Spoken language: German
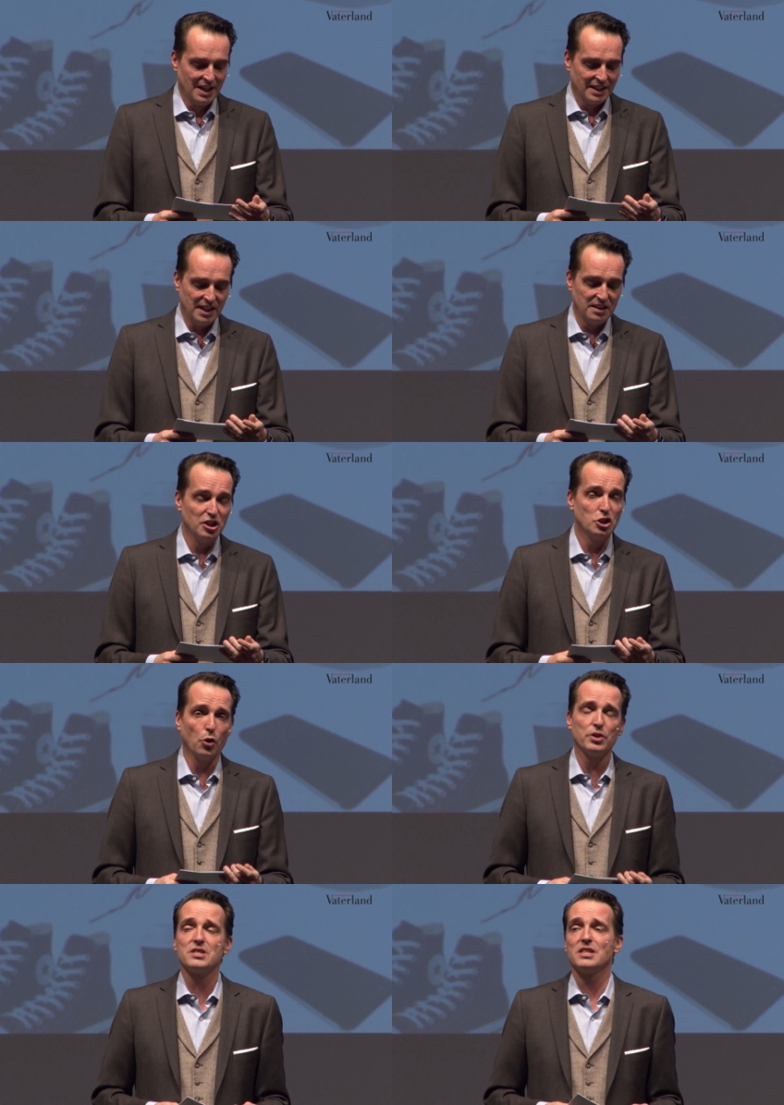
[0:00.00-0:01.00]
gegen die
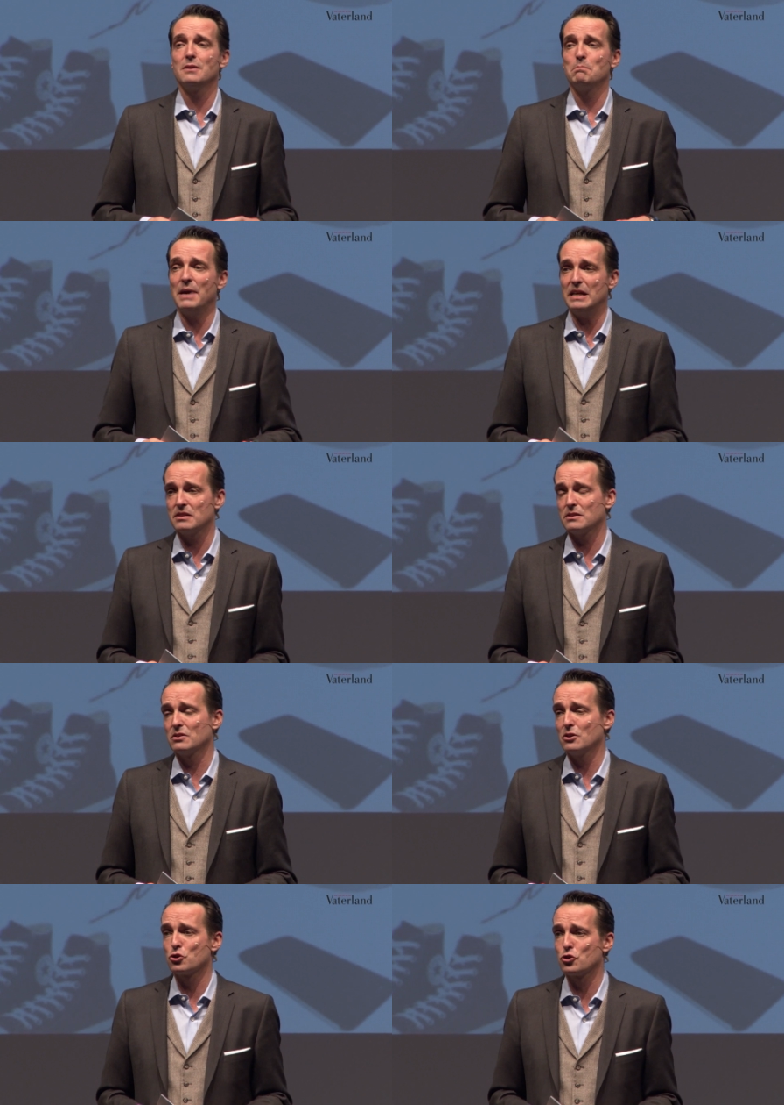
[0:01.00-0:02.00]
19
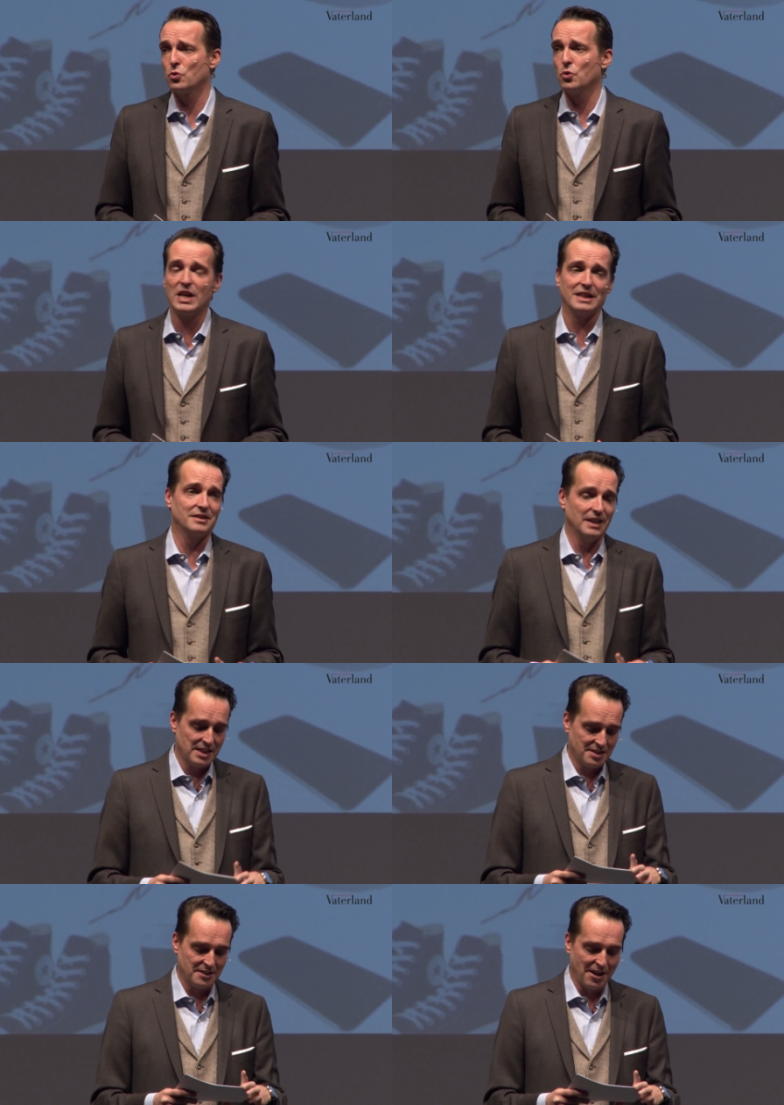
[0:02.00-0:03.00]
besten
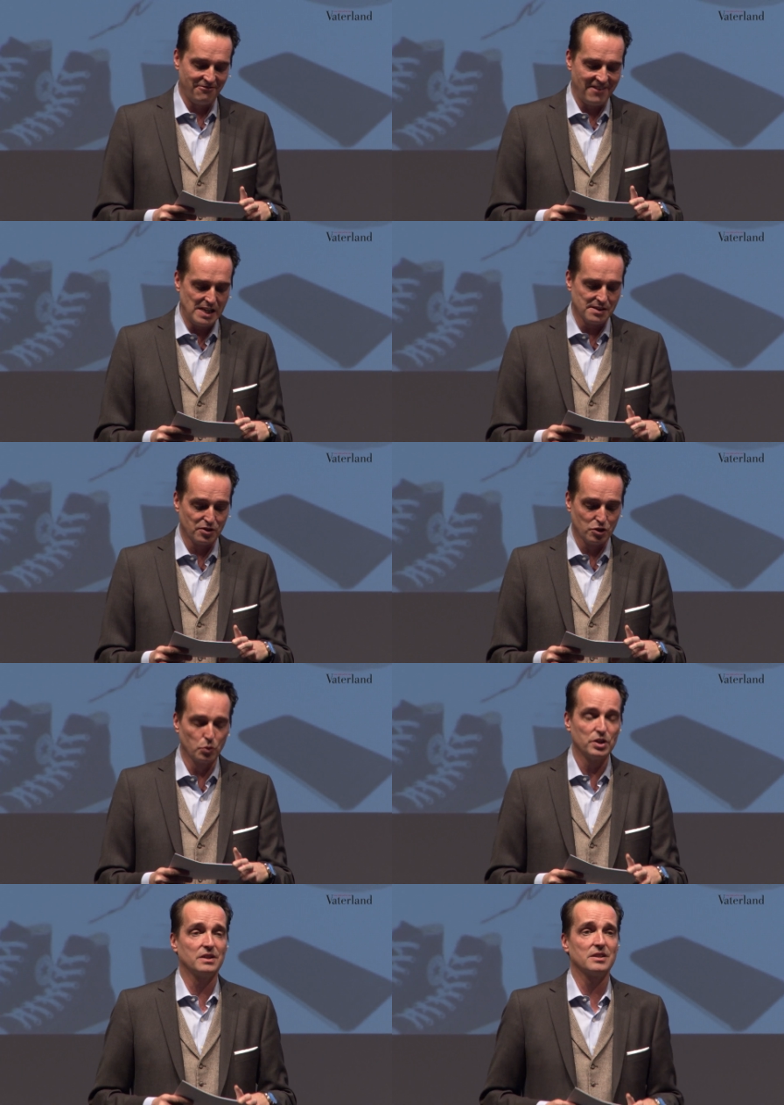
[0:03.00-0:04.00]
Schokolatiers der Welt
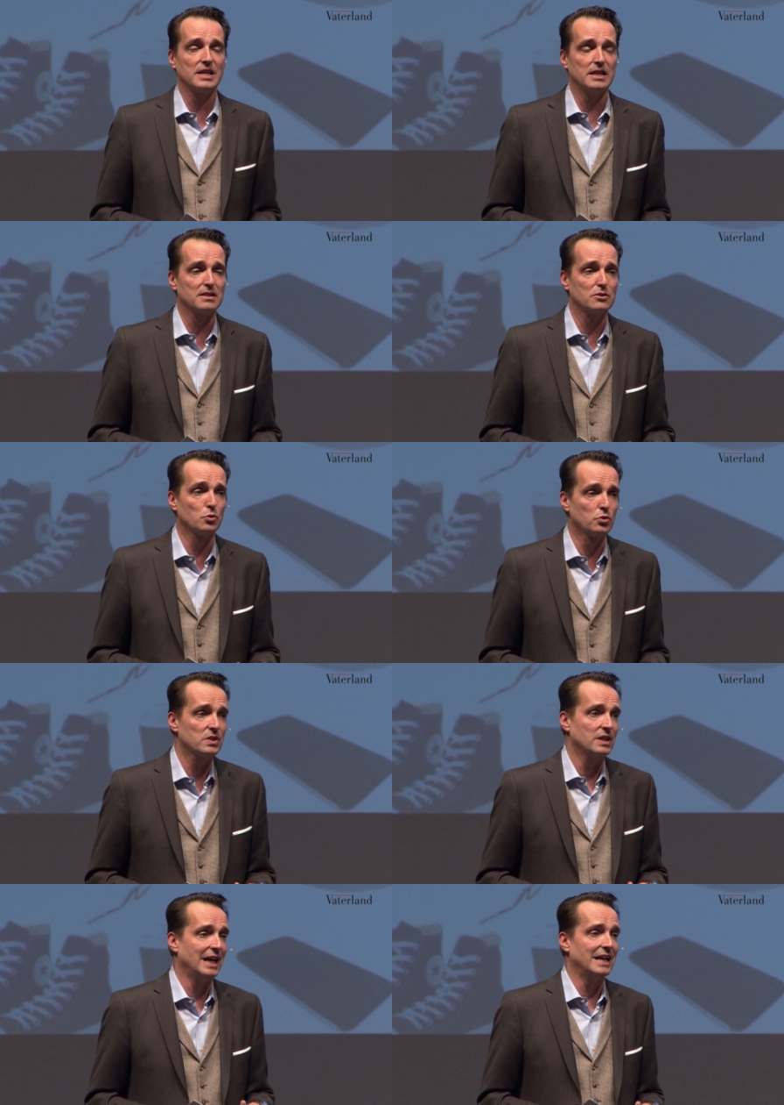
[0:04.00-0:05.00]
durchgesetzt
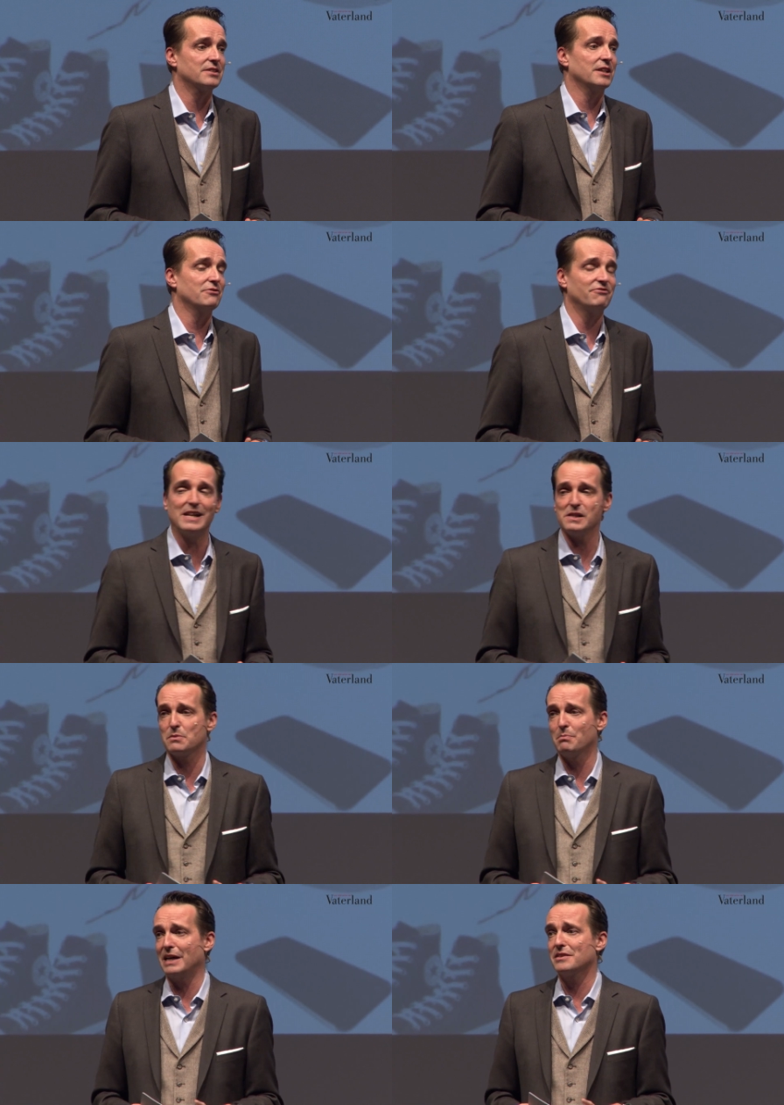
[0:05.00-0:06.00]
und hat den
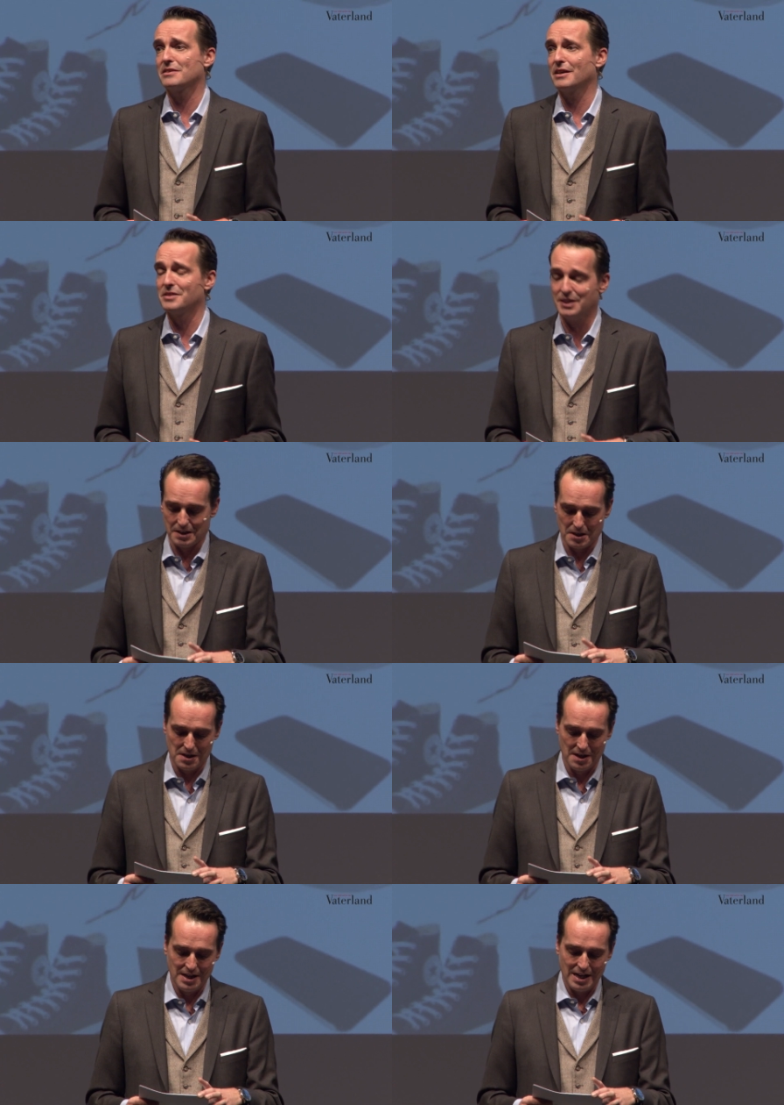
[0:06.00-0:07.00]

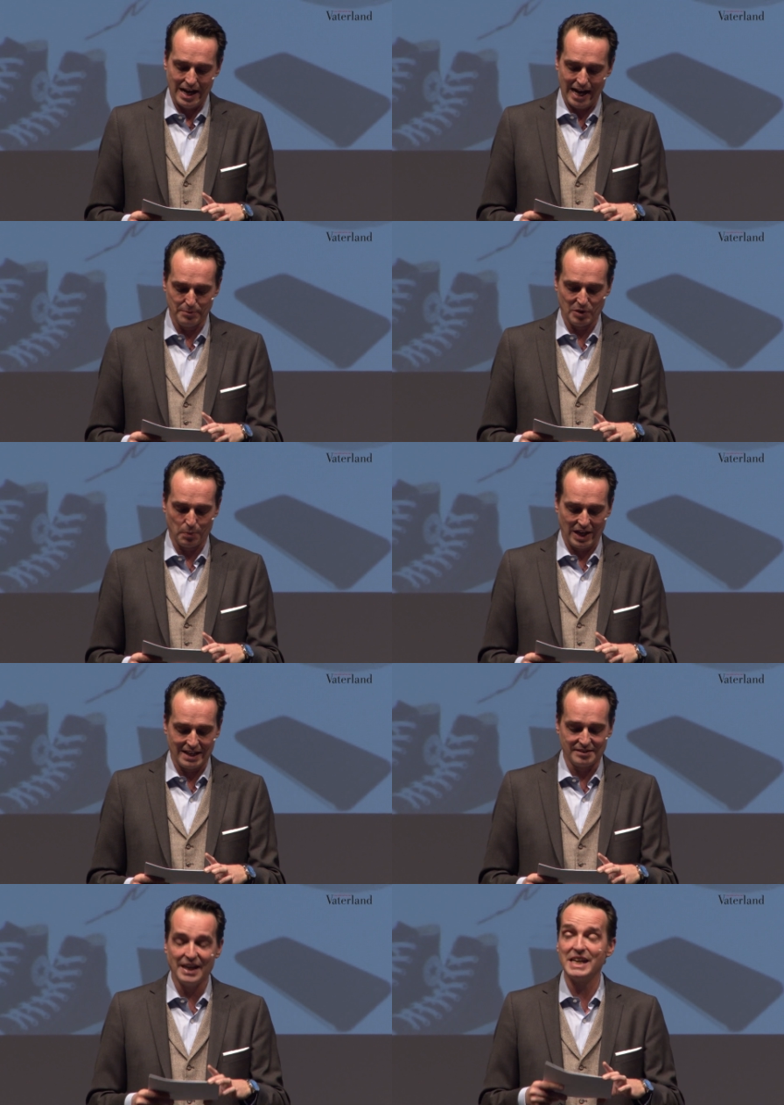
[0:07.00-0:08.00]
Weltmeistertitel
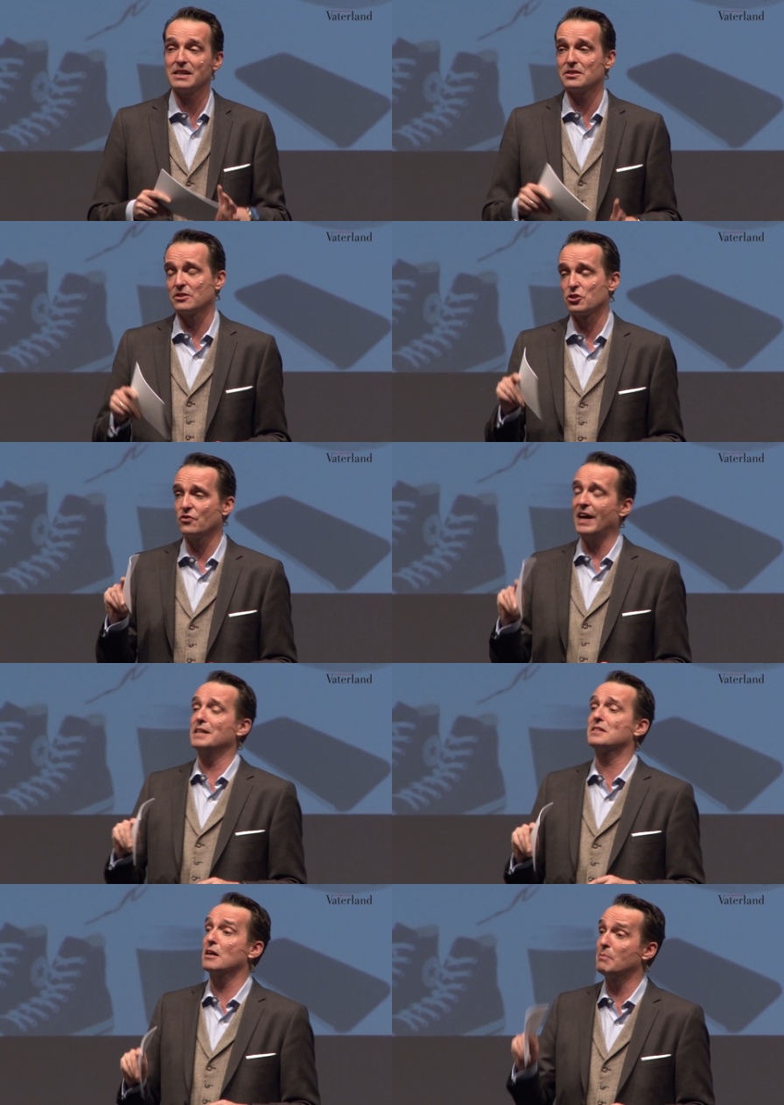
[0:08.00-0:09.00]
heimgebracht. Der erste
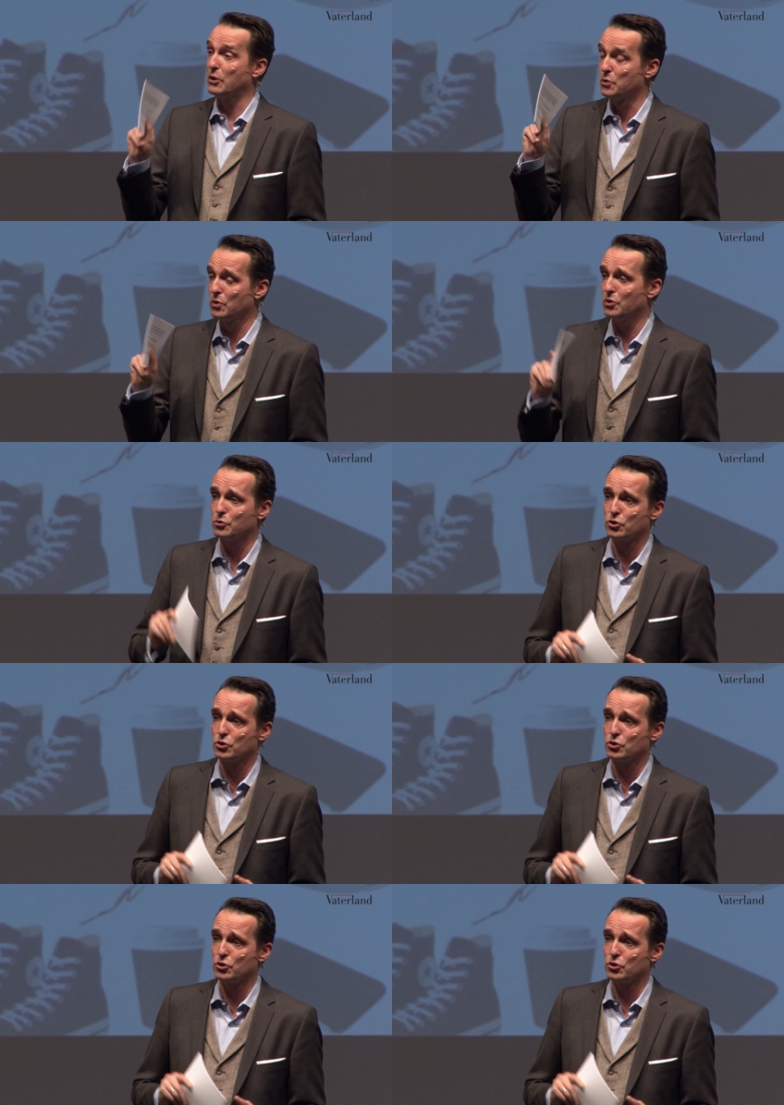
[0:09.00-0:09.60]
Schweizer, man höre und